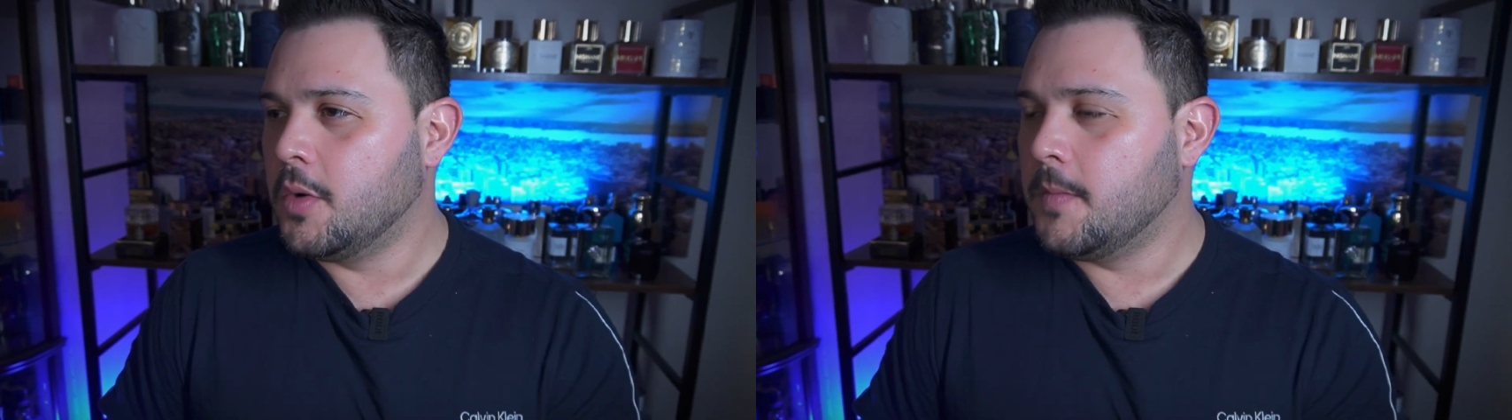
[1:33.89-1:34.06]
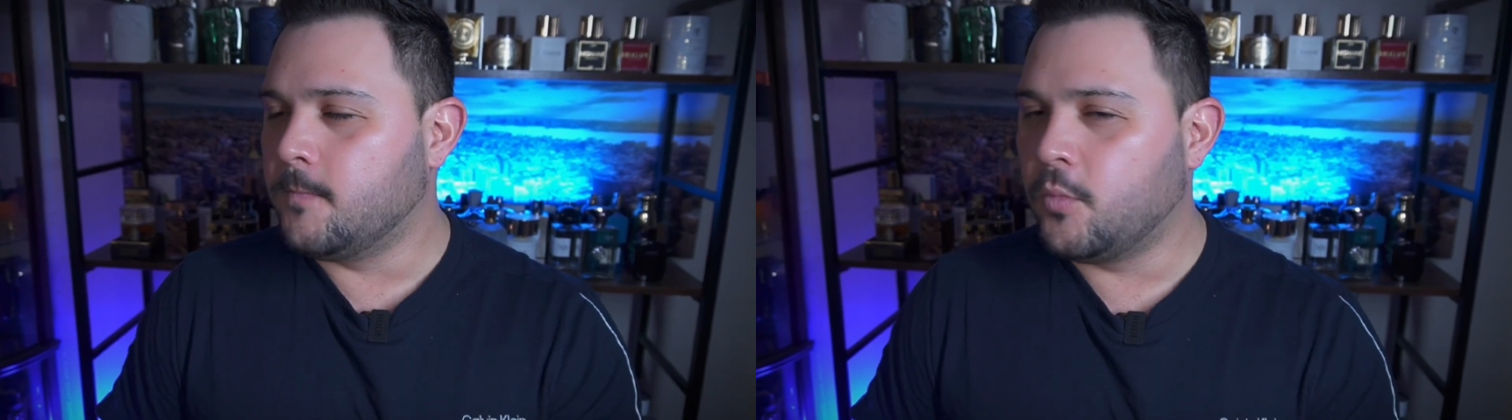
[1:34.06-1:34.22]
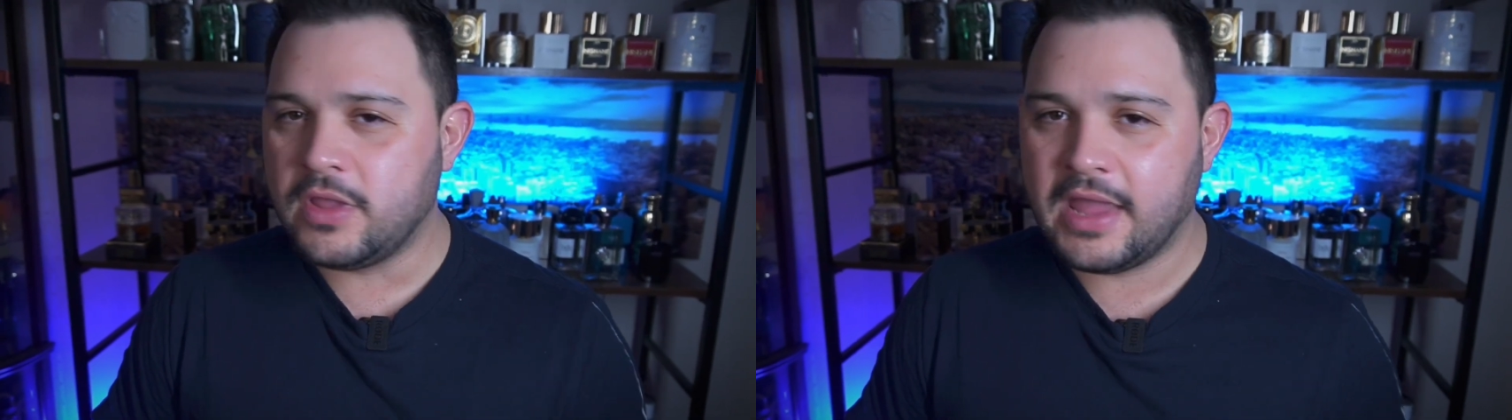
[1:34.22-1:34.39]

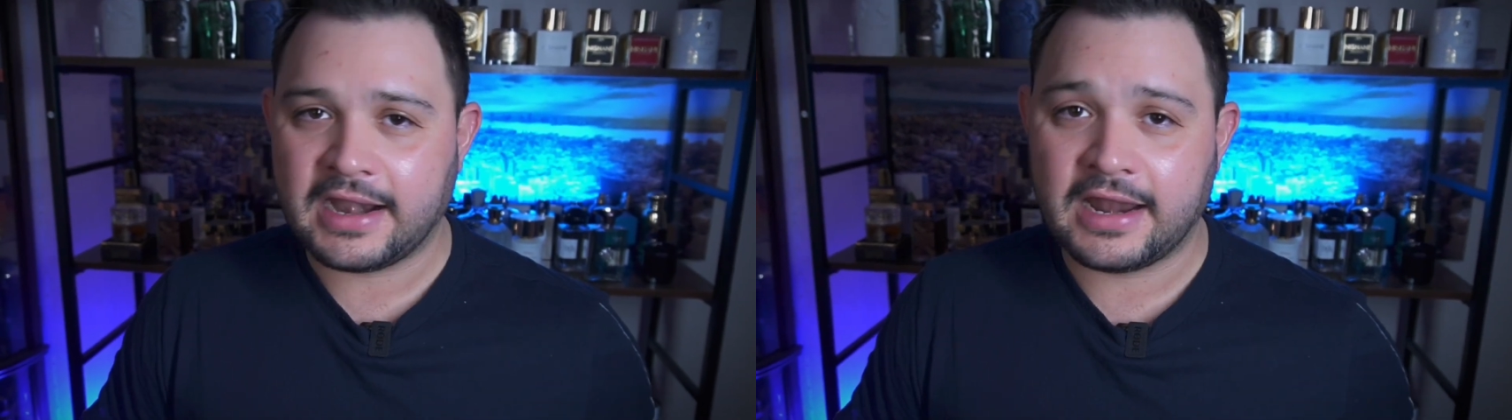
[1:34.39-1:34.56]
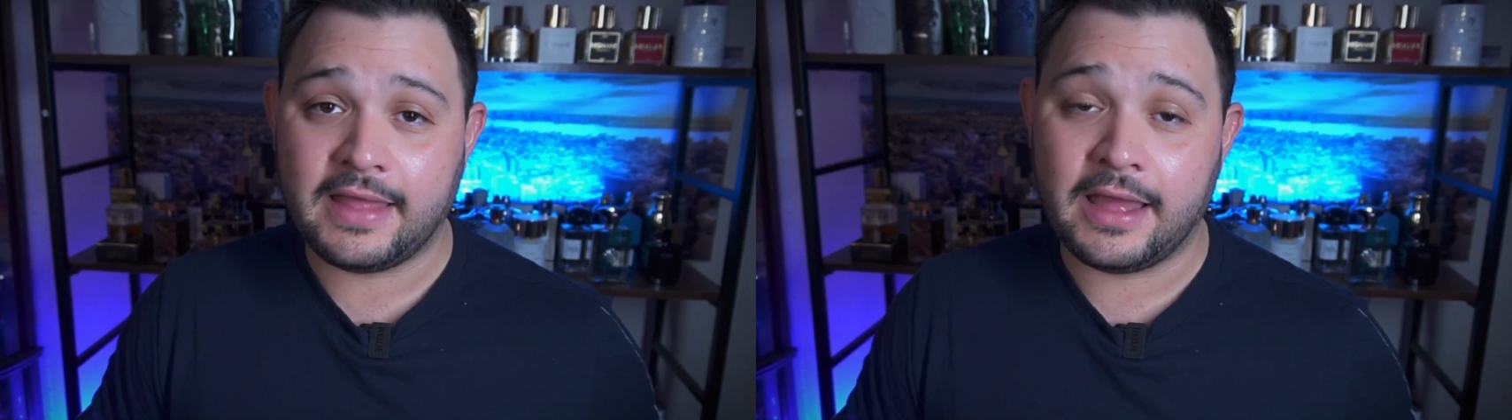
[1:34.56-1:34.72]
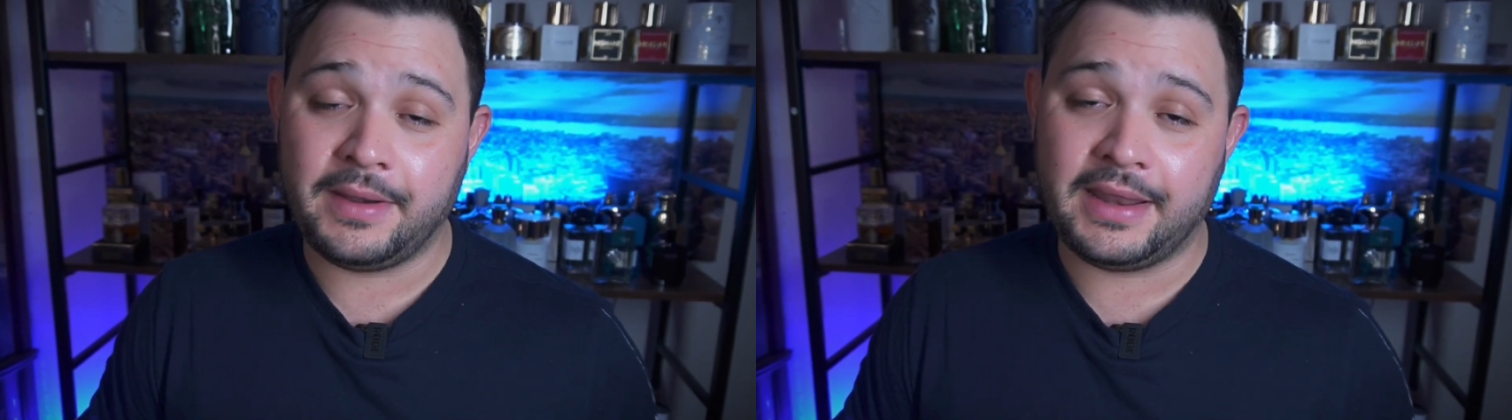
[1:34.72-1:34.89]
muy
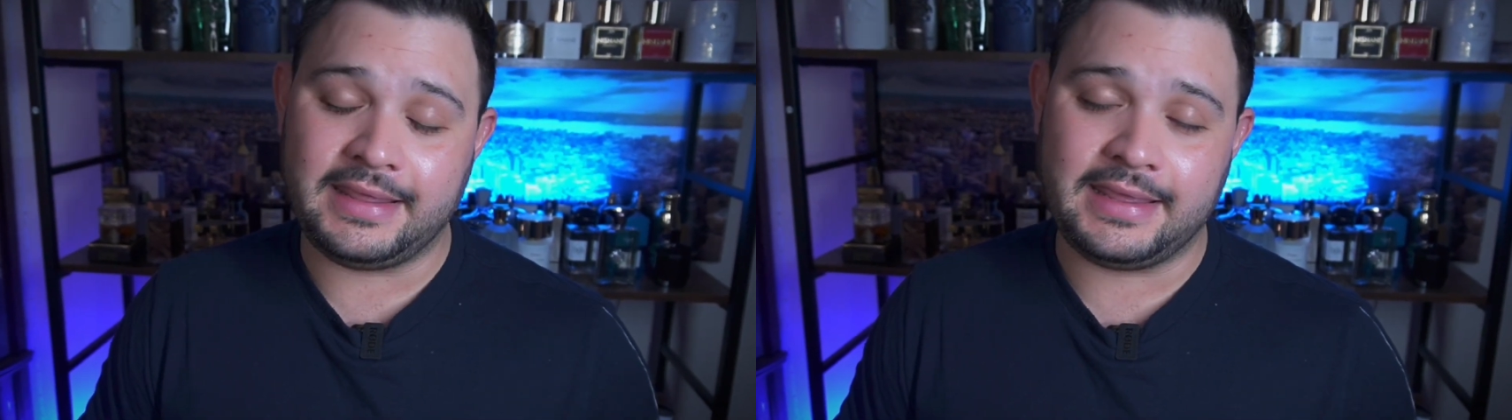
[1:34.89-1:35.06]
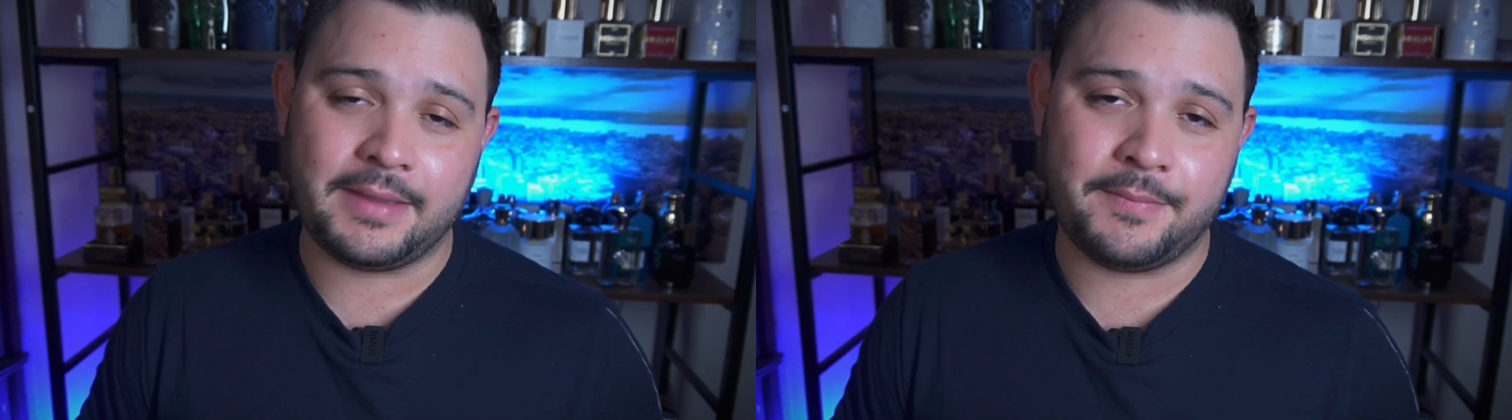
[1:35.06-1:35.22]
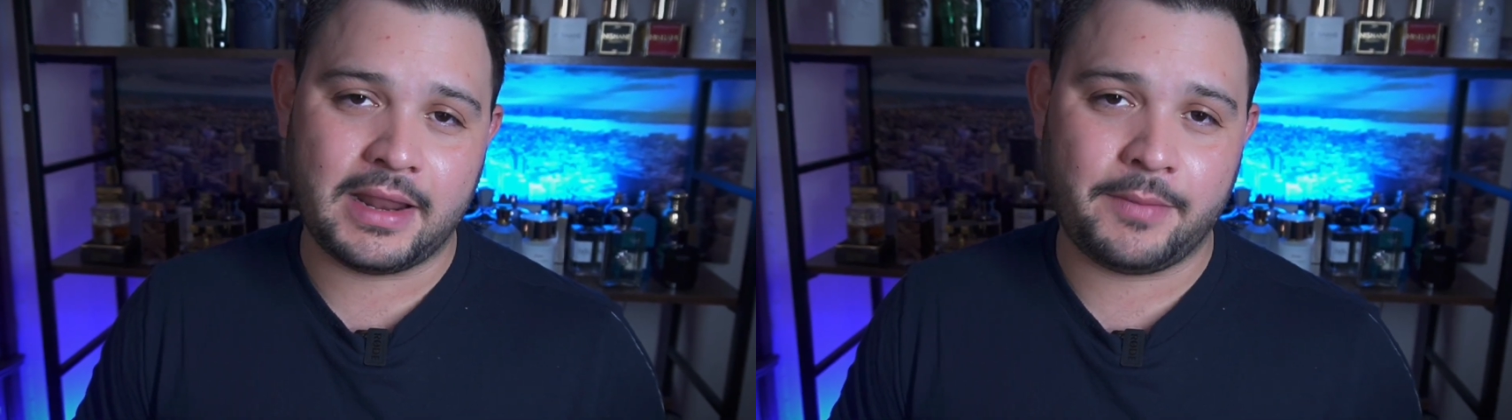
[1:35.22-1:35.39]
agradable y
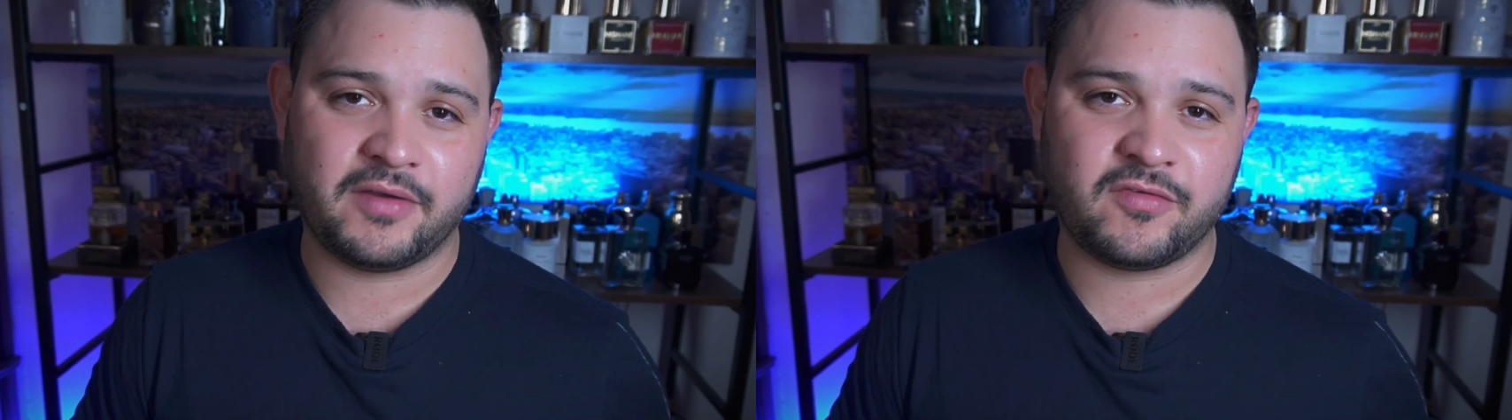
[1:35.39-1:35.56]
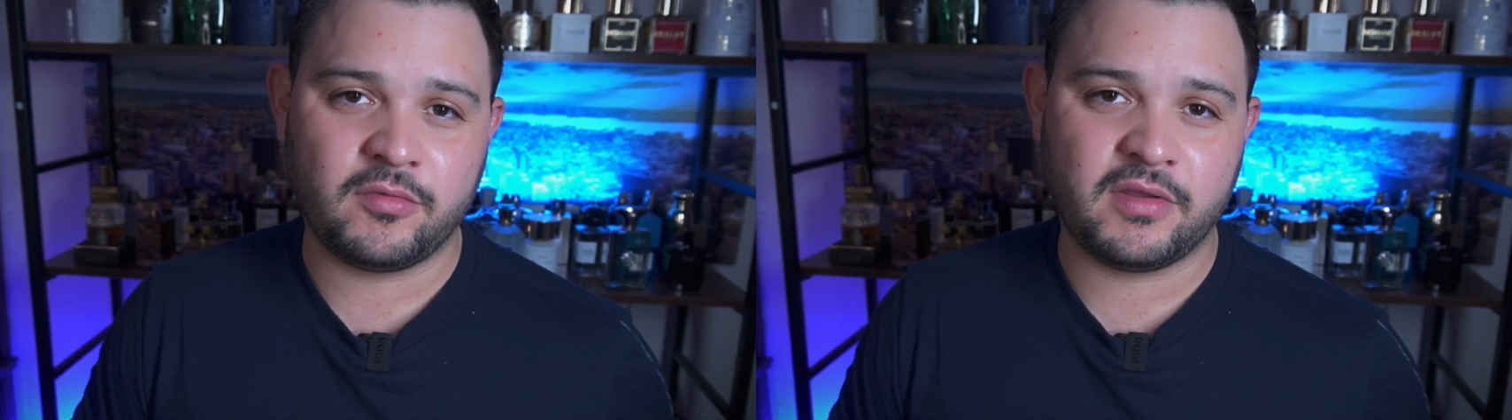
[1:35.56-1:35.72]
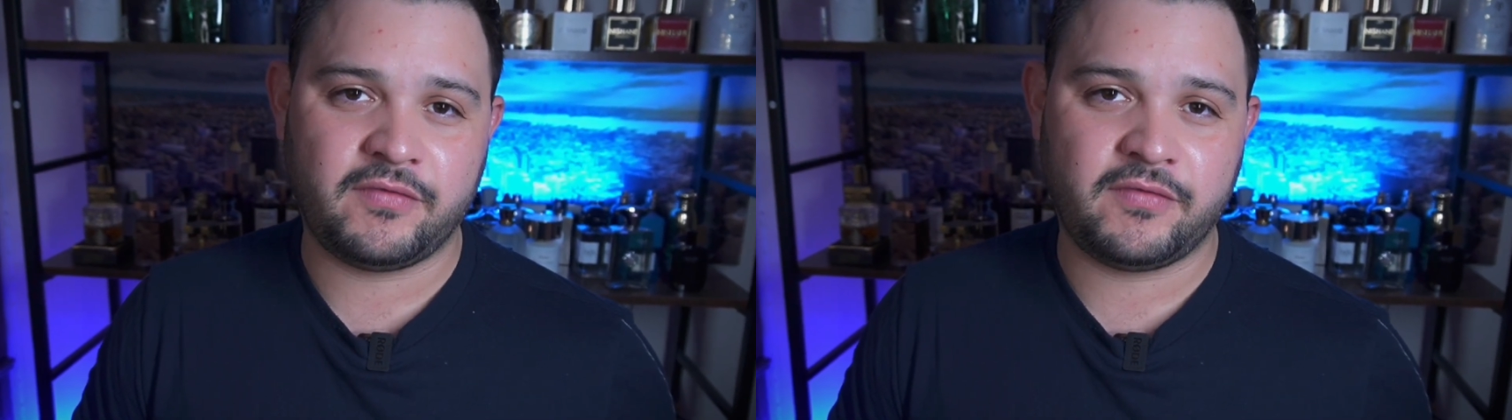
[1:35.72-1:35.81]
que para perfume